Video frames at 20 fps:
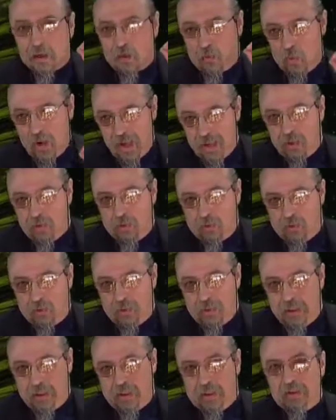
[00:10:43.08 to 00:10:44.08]

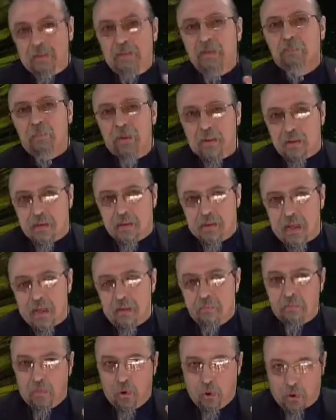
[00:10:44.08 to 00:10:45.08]
quello era di per
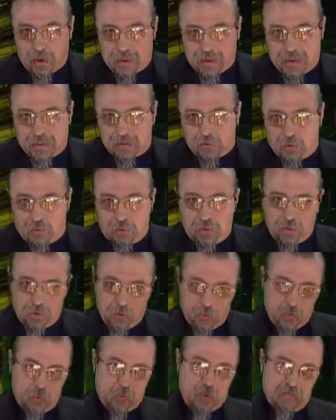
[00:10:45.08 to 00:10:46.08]
sé bloccato,
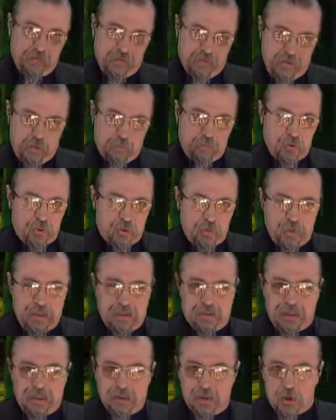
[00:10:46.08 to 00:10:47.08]
quindi lui non aveva la
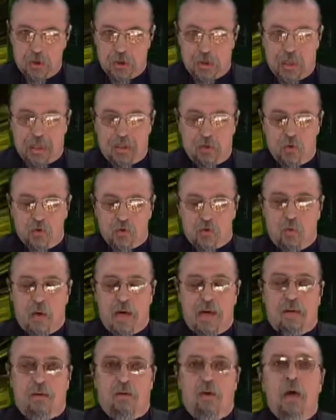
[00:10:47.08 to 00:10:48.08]
possibilità di girare lo
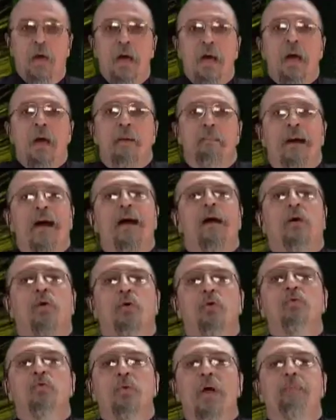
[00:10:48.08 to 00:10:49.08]
sguardo, ma
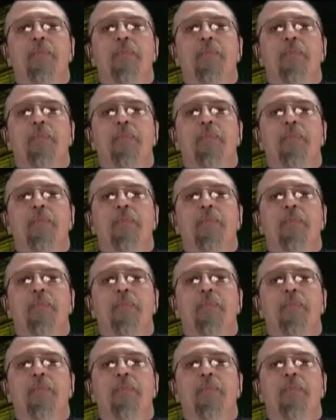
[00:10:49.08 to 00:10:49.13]
con una